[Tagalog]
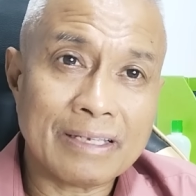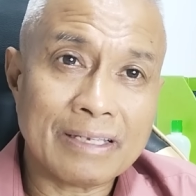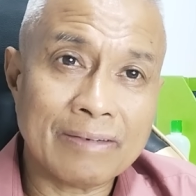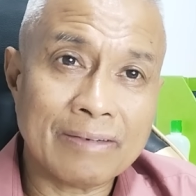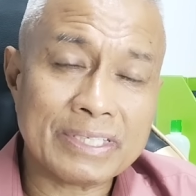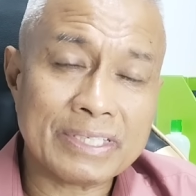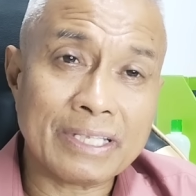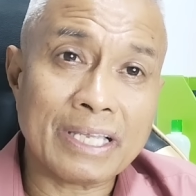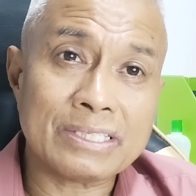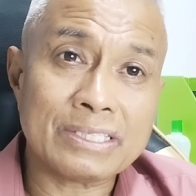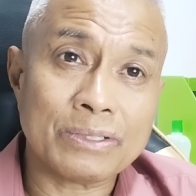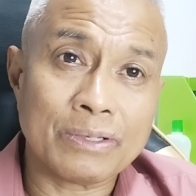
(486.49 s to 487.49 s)

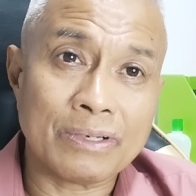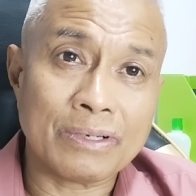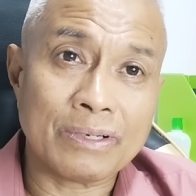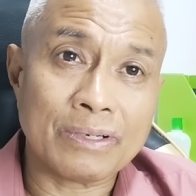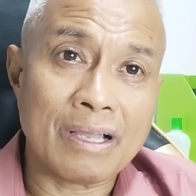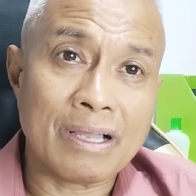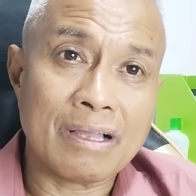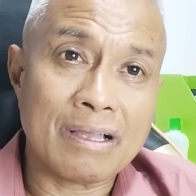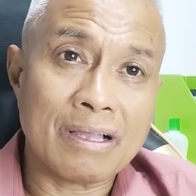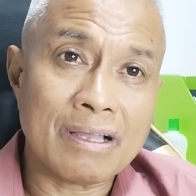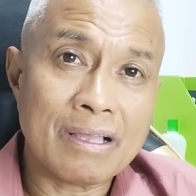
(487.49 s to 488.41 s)
investigation na uh,